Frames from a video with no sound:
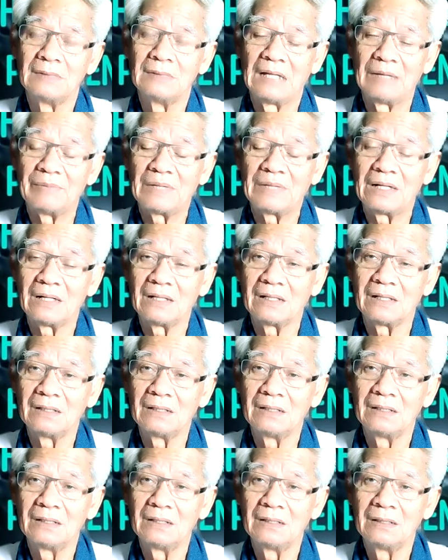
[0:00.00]
เห็นไหม
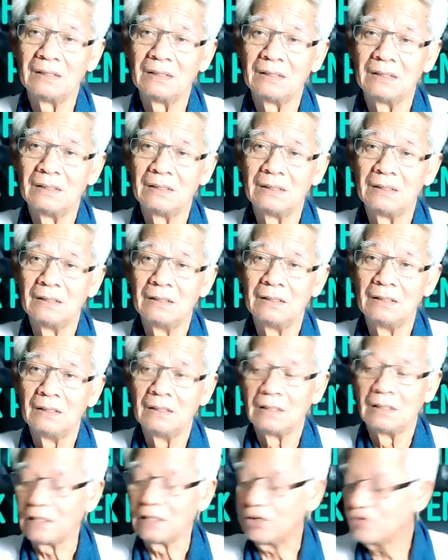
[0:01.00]

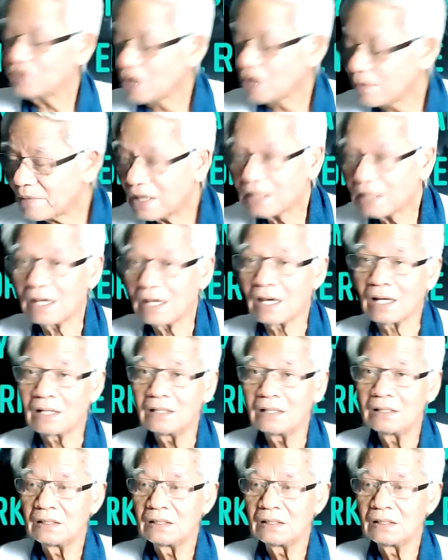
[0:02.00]
เดี๋ยวใช้ไม้แข็ง